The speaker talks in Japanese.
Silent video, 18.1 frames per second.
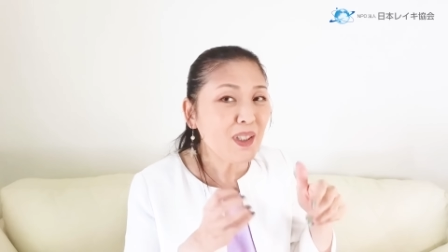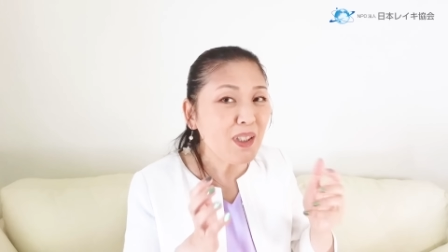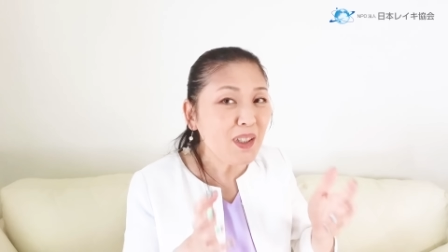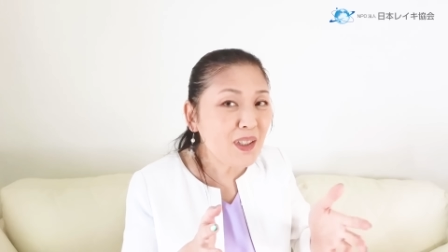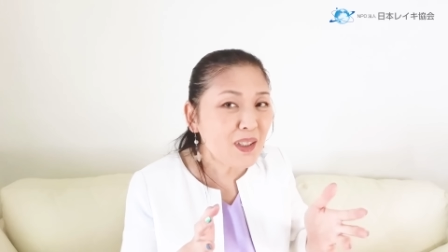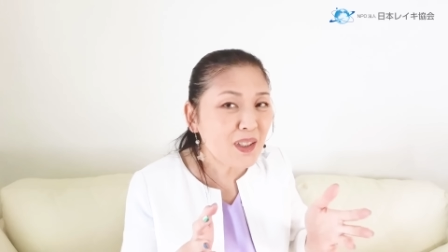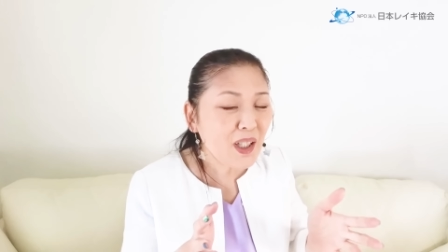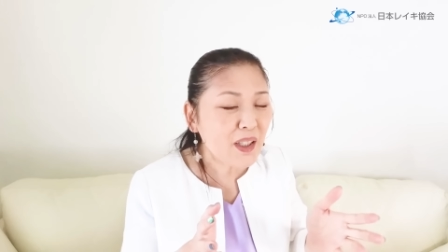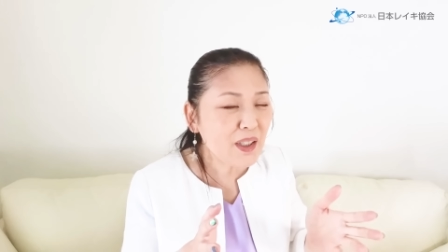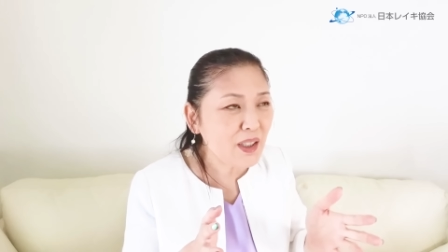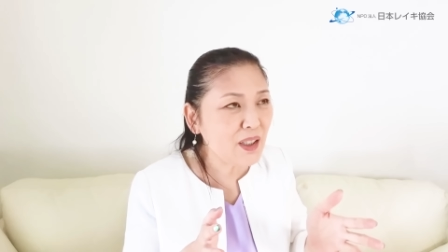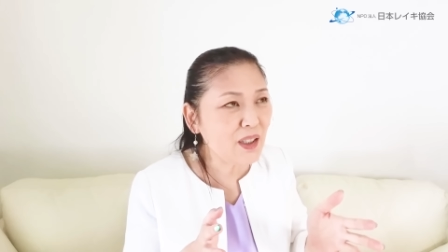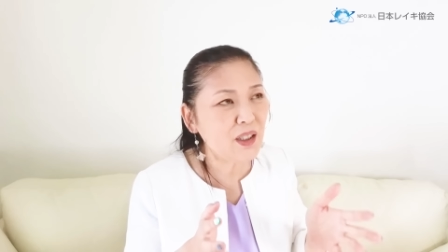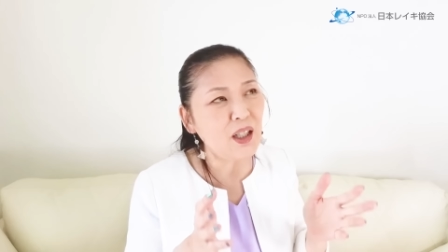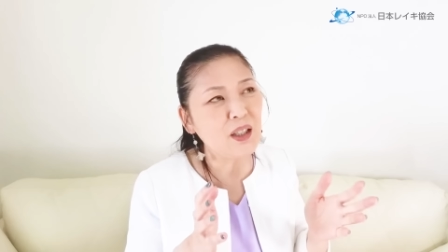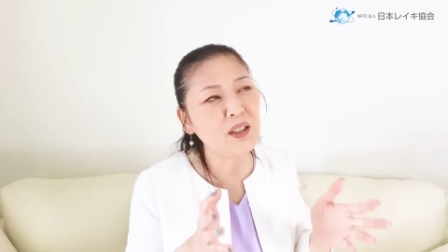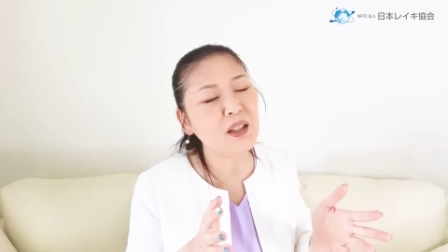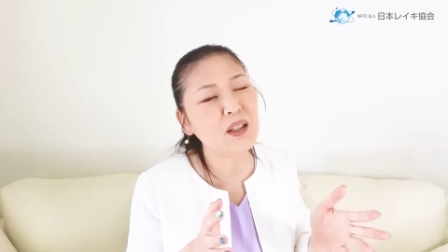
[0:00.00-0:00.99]
一
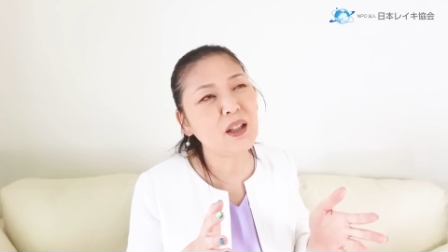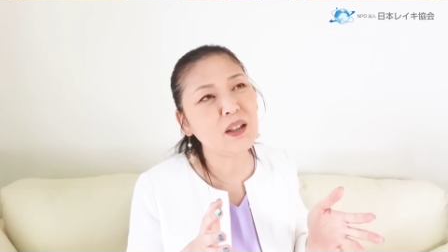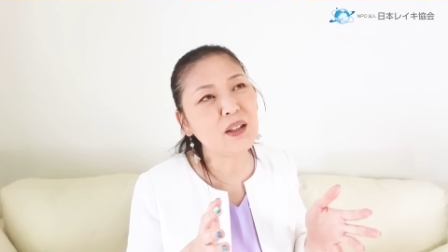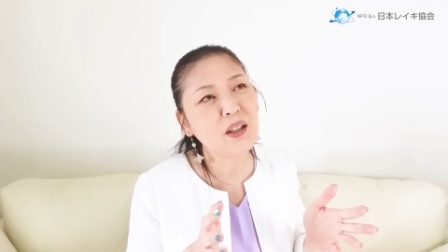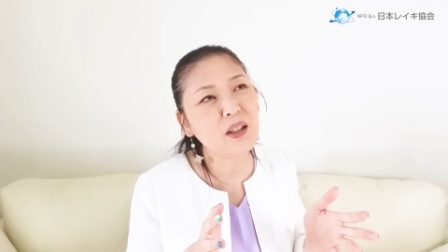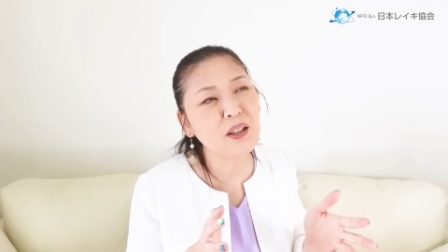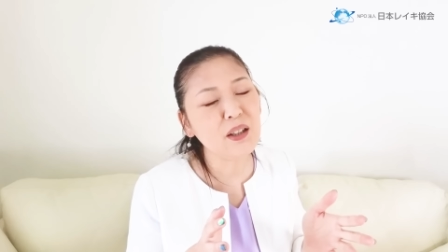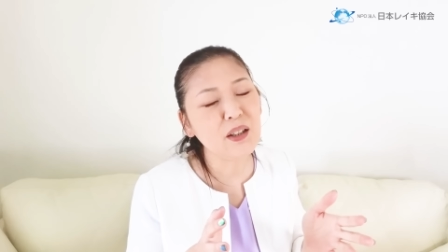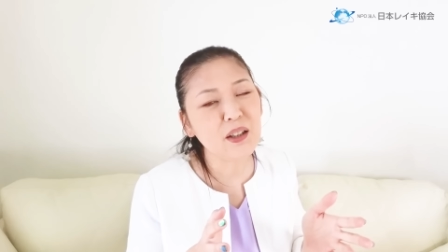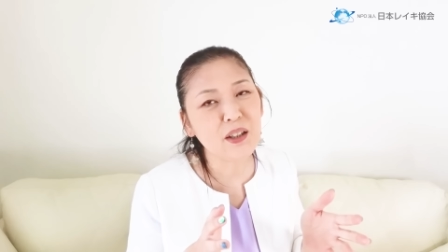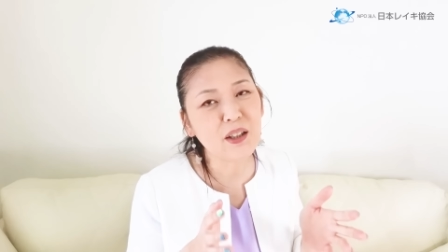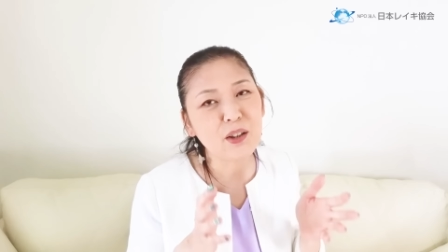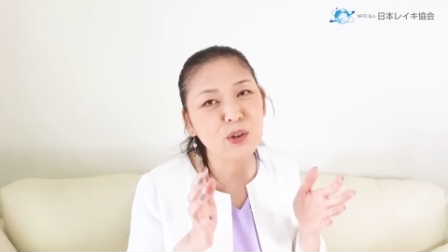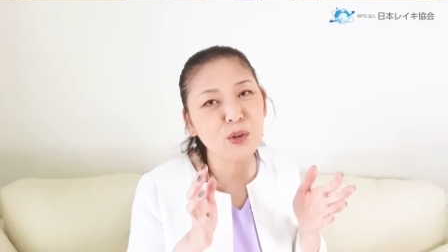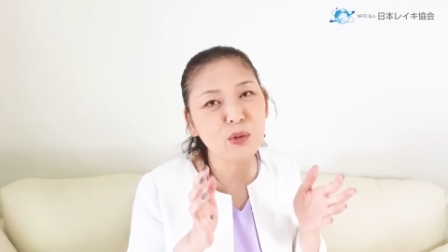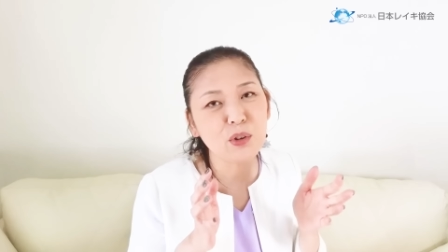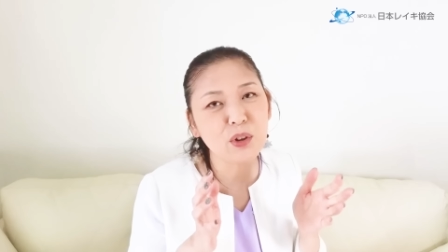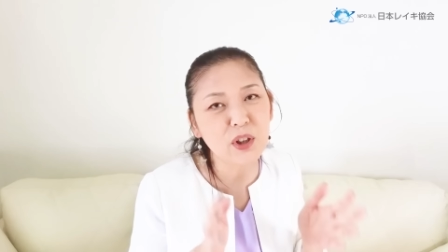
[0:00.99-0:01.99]
体、あなたが手に入れた
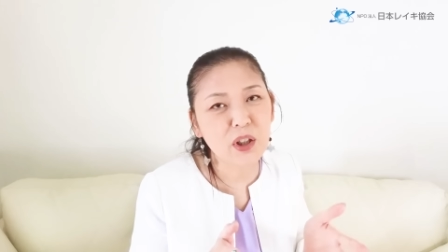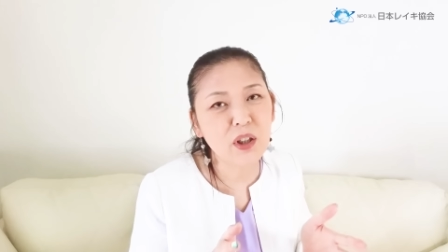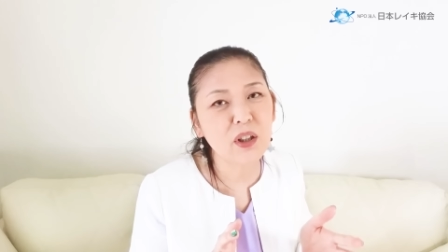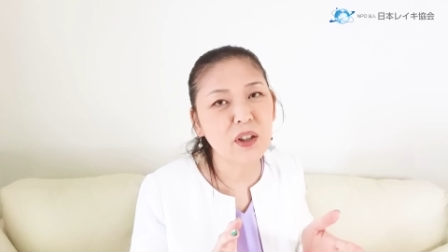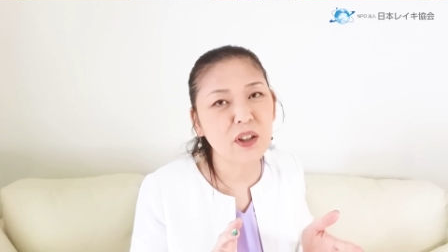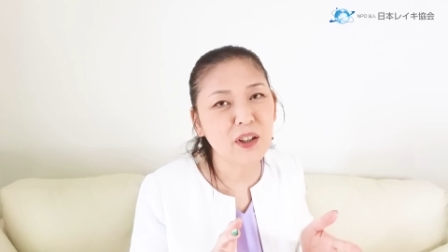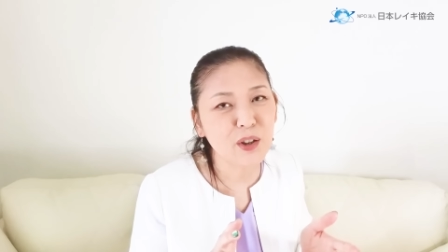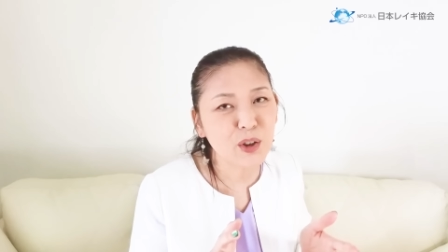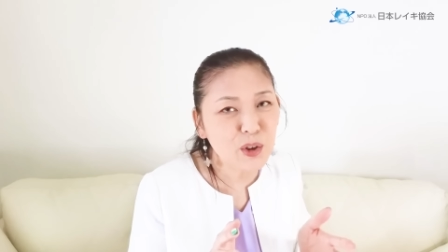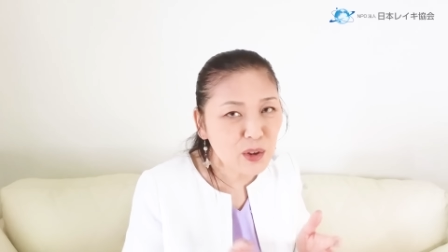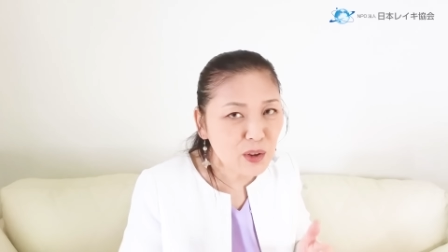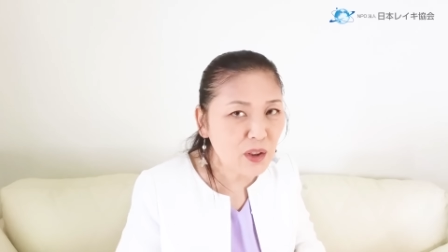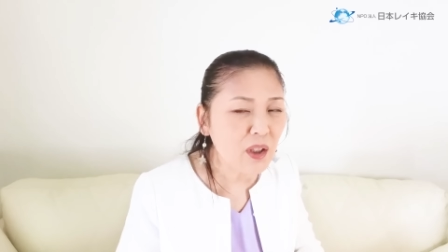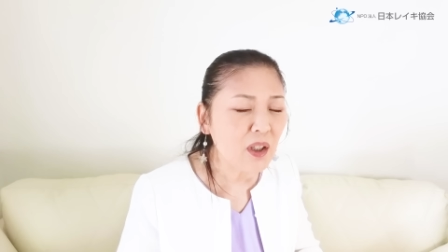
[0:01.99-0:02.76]
その製品、